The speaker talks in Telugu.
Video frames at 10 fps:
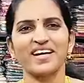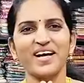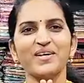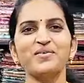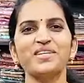
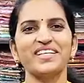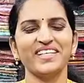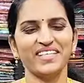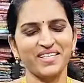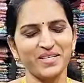హలో అండి
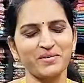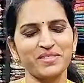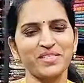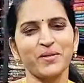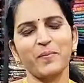అందరికీ
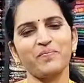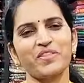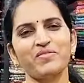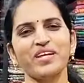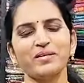నమస్కారం
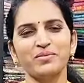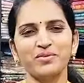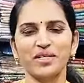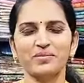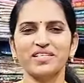వెల్కమ్ టు
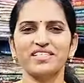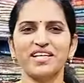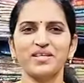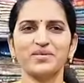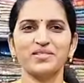నర్మదా
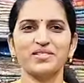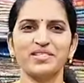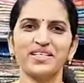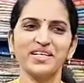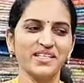సారీస్
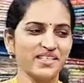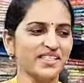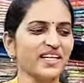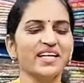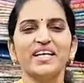
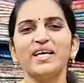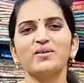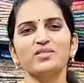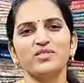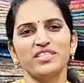
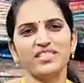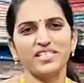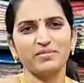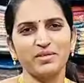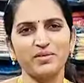ఈరోజు
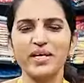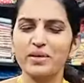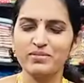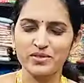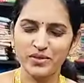వచ్చేసి మనం
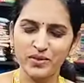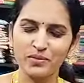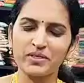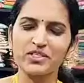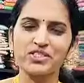ఎపిసోడ్లో
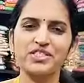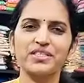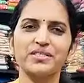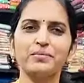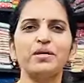మంచి
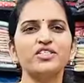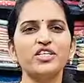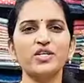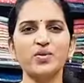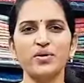
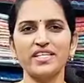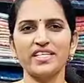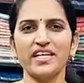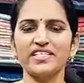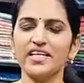బడ్జెట్లో ఉండే
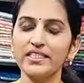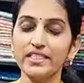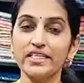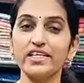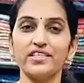శారీస్
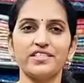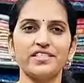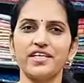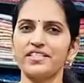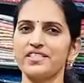అందరికీ నచ్చే
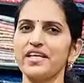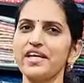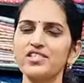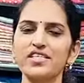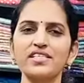శారీస్
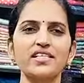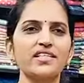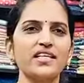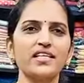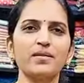యంగ్స్టర్స్కి
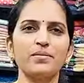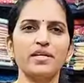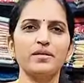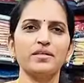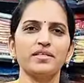అయితే ఇంకా
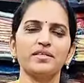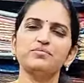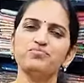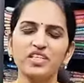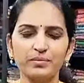మరీ
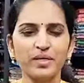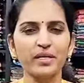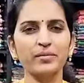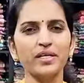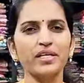మరీ
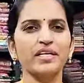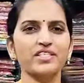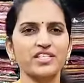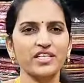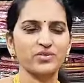మరీ
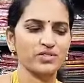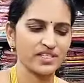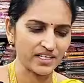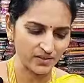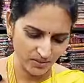ఇంట్రెస్టింగ్గా
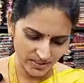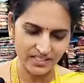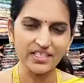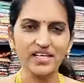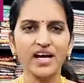చూస్తారనుకోరదని
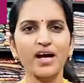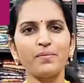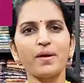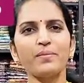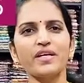ఆ
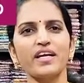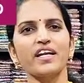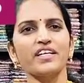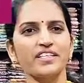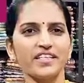ఫ్యాబ్రిక్
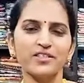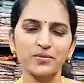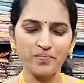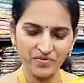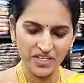అలాంటిది అన్నట్టు
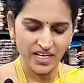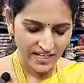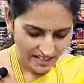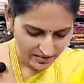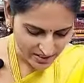
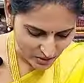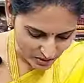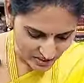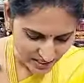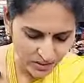నేను
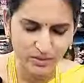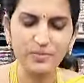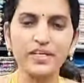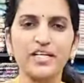వేసుకున్న శారీతోనే మీకు